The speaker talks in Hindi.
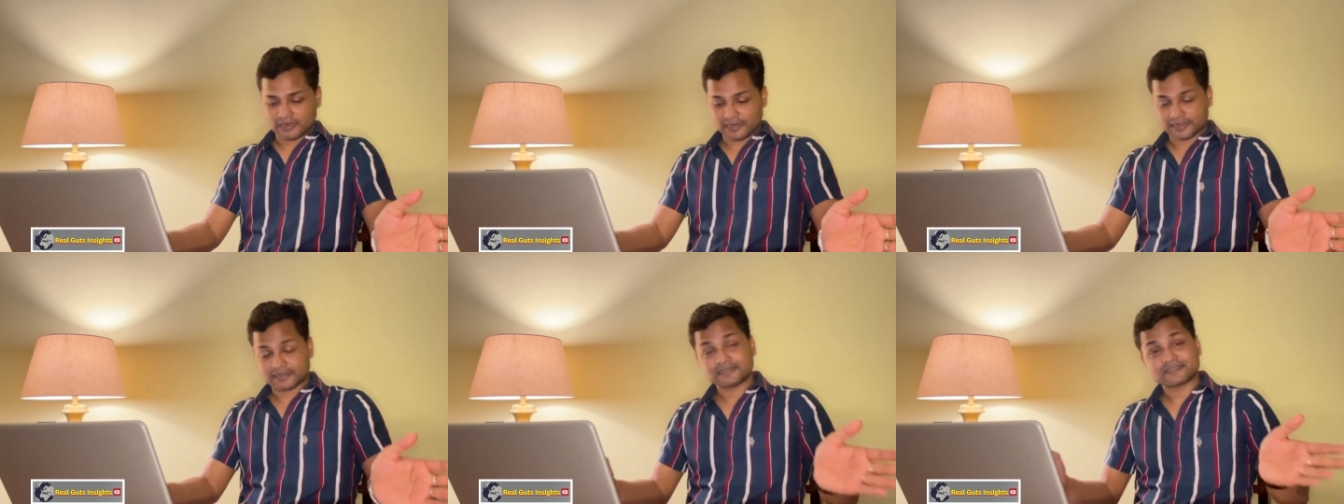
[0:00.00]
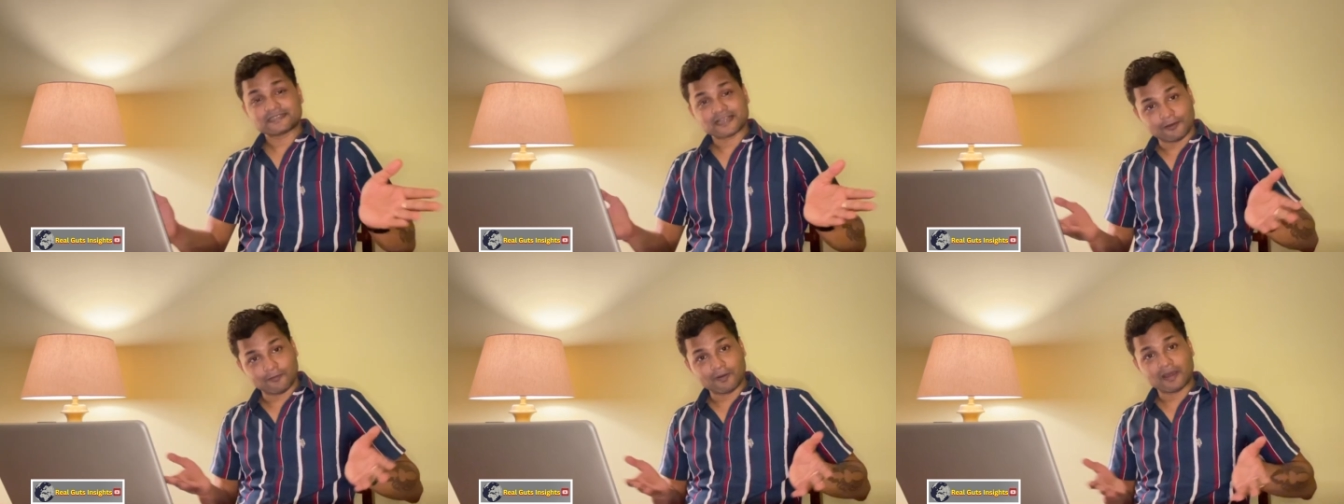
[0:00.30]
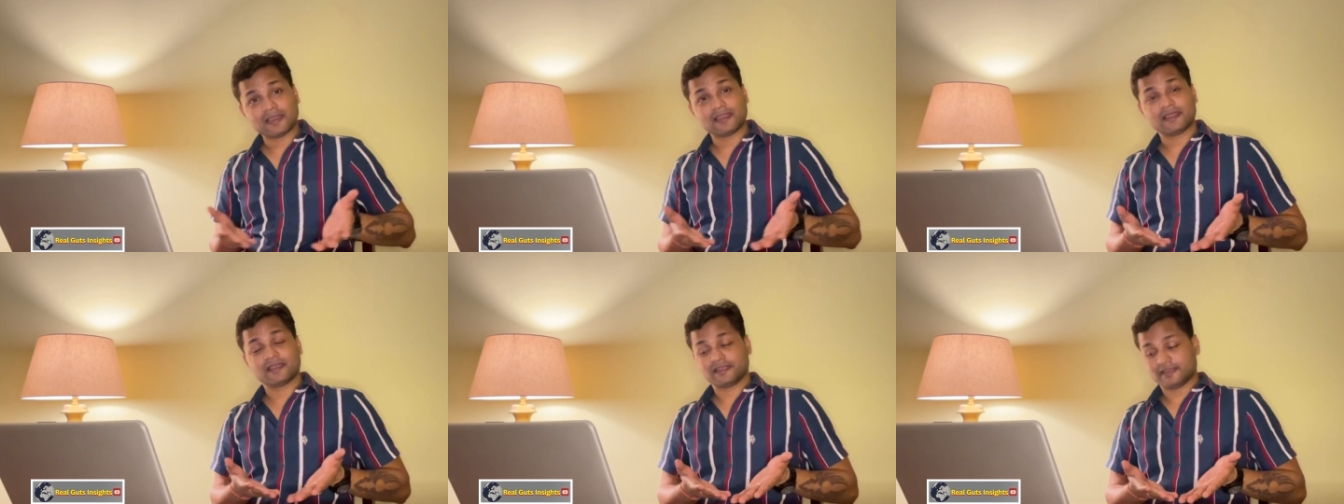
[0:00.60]
लेकिन
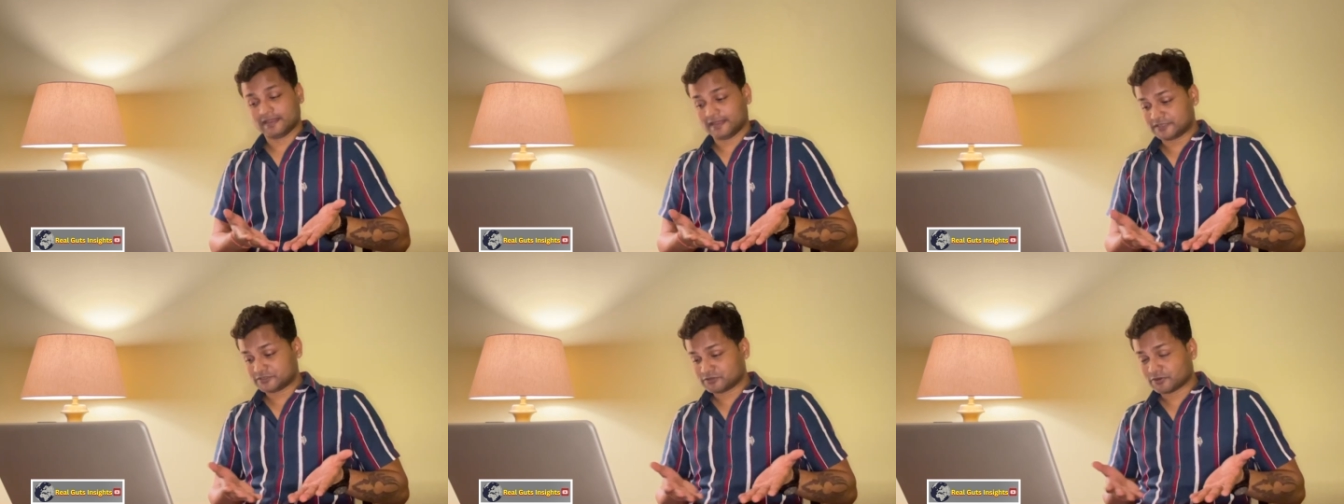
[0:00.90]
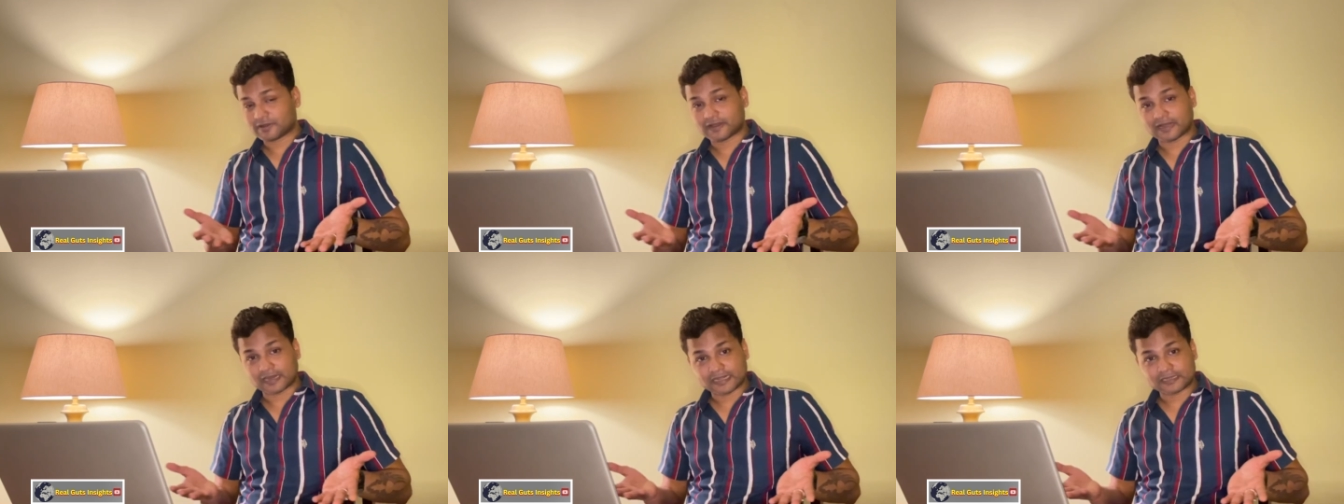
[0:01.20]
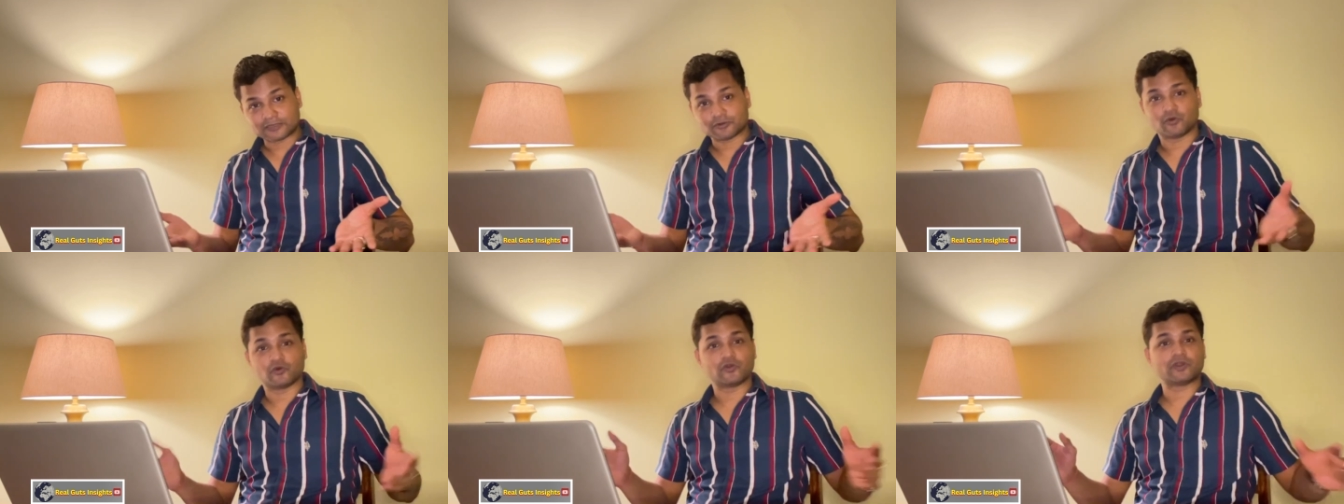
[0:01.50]
सवाल है ये जो
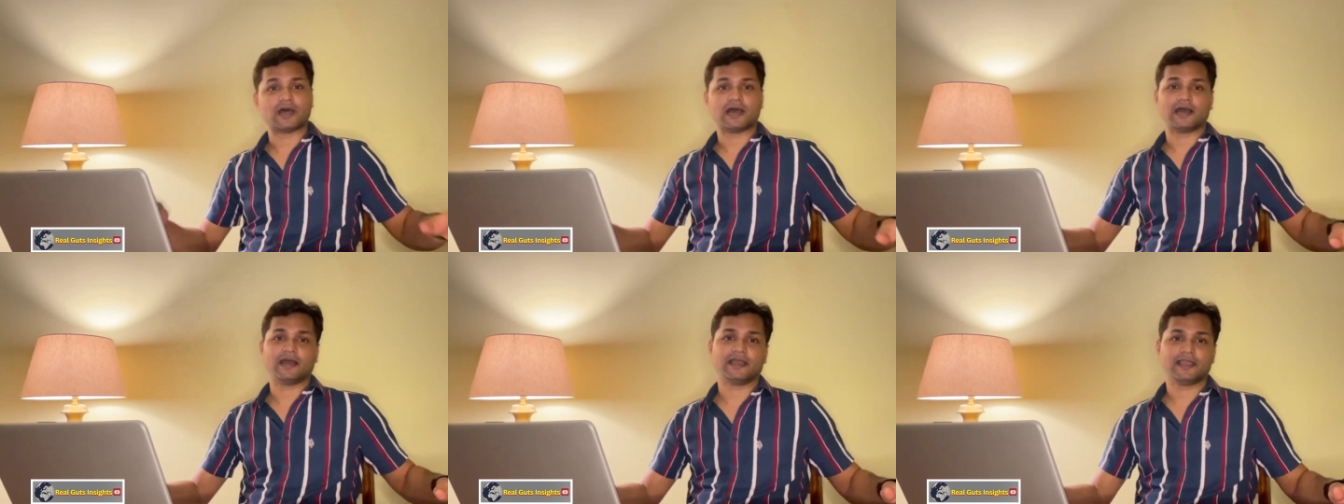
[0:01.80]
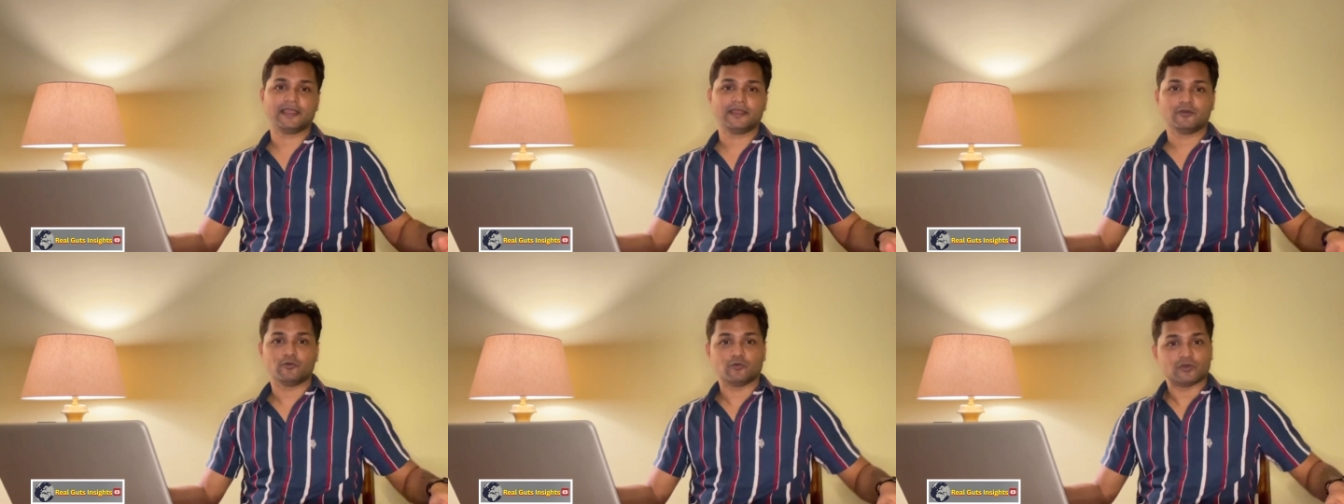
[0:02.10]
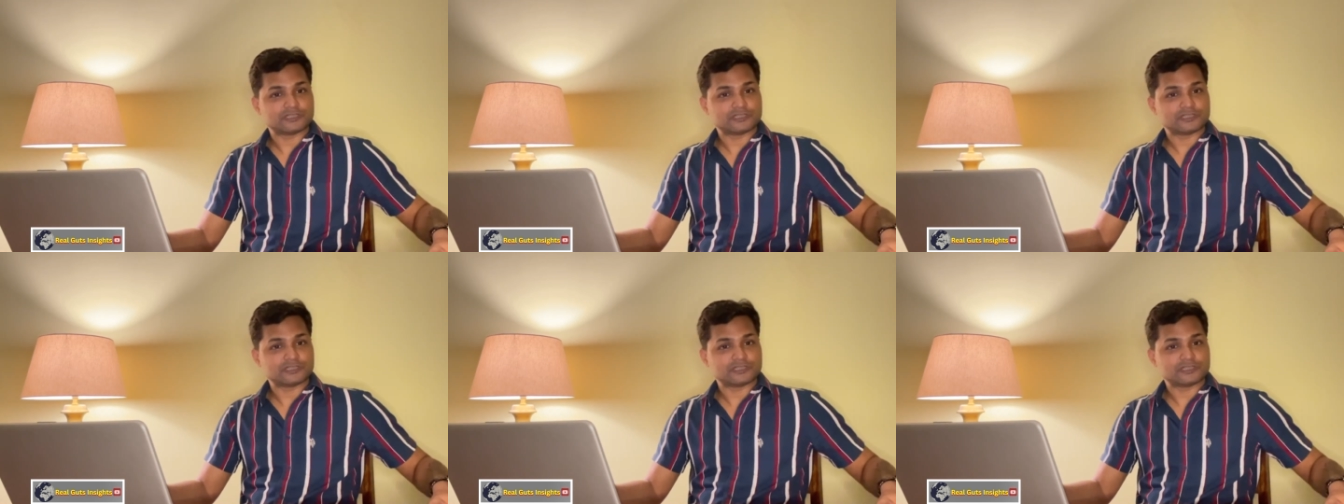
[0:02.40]
गलत हो रहा है